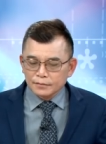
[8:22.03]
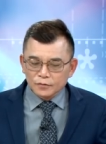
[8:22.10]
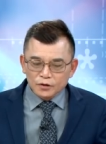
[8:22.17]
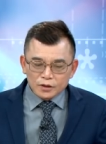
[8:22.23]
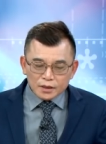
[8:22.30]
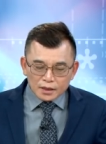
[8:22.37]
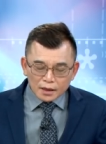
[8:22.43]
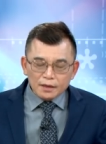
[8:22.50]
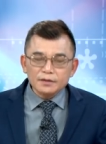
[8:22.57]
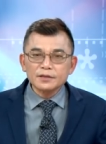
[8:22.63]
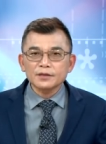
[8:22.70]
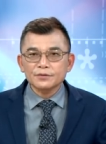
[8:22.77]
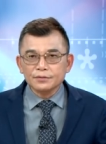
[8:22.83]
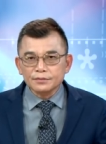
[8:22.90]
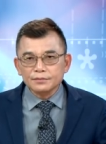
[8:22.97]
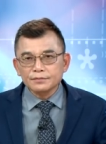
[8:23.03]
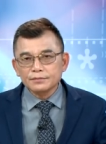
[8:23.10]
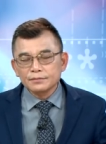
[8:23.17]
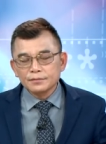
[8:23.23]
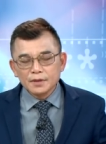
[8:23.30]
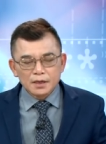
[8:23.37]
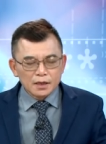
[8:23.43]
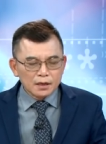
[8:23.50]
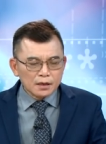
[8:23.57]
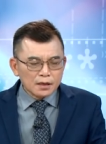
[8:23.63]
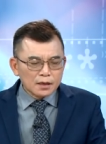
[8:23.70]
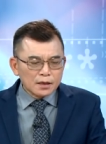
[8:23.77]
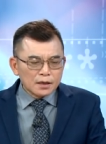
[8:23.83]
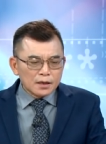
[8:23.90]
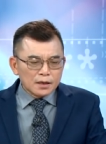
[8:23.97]
我都讲的很清楚，
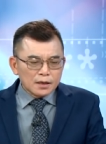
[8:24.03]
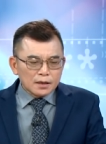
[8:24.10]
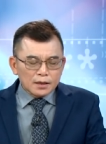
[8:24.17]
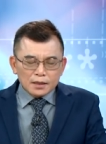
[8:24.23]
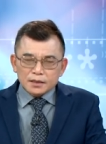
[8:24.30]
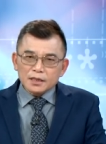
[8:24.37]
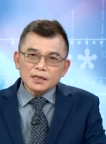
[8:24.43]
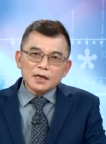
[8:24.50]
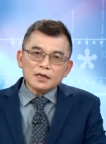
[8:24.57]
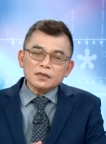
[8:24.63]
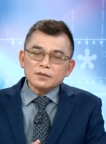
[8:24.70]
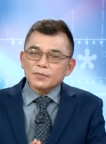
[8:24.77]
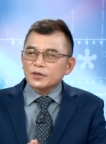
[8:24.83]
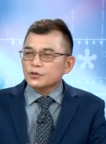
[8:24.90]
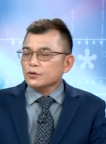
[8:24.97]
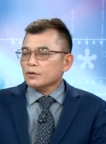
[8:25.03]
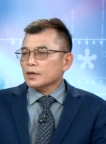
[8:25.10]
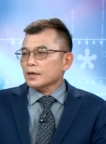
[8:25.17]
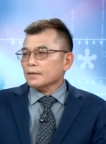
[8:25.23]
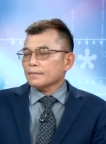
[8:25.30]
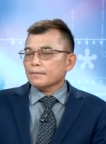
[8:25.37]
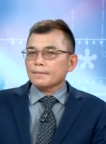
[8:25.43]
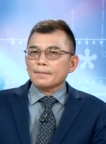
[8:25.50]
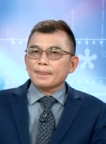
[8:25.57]
那接下来要怎么做呢？